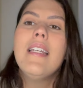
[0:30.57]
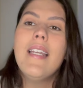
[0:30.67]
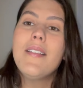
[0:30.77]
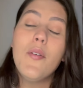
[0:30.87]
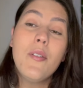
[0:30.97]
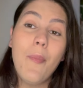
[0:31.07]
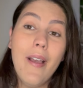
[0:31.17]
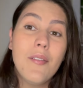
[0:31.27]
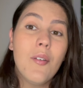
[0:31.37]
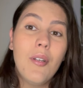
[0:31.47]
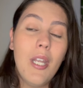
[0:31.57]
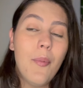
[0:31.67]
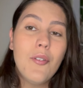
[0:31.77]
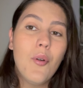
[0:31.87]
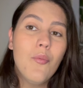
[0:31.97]
e esse é um espaço que eu queria
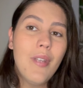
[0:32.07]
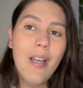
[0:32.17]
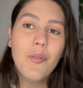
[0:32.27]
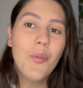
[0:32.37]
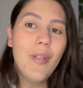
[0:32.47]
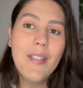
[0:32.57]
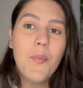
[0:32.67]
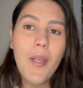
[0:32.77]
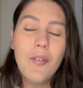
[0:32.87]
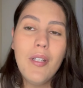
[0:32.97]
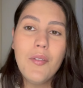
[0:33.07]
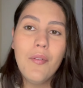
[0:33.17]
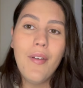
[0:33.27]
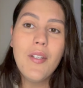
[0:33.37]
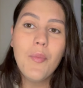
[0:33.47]
para te contar tudo a respeito desse
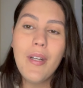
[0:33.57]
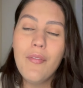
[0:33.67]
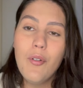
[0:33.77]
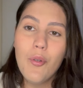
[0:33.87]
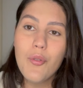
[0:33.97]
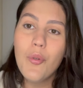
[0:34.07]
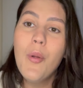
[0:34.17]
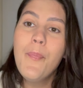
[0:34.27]
universo maravilhoso